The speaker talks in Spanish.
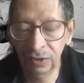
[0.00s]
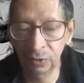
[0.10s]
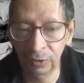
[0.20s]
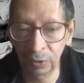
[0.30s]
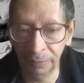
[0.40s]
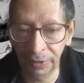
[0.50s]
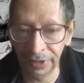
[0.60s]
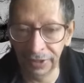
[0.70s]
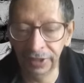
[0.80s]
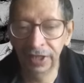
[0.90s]
o que lo
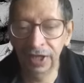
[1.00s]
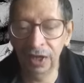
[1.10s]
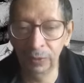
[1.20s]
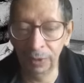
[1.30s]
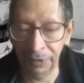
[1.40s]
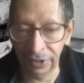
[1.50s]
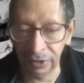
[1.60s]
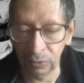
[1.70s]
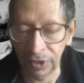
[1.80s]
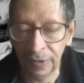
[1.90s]
apliquen a una
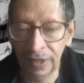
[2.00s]
película.